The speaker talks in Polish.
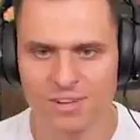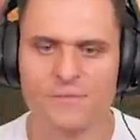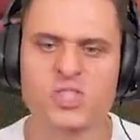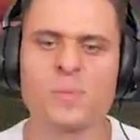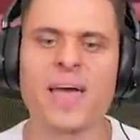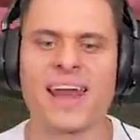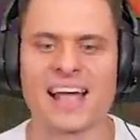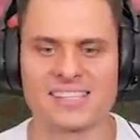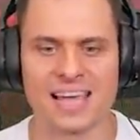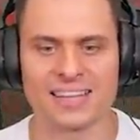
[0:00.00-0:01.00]
No w sumie
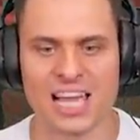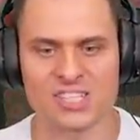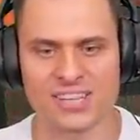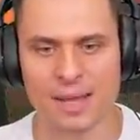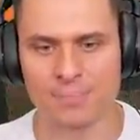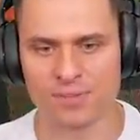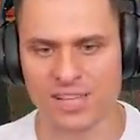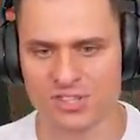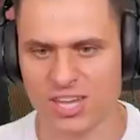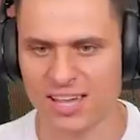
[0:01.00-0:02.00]
racja, też jej dam
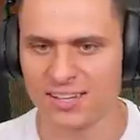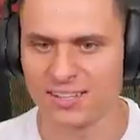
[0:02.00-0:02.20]
piąteczkę.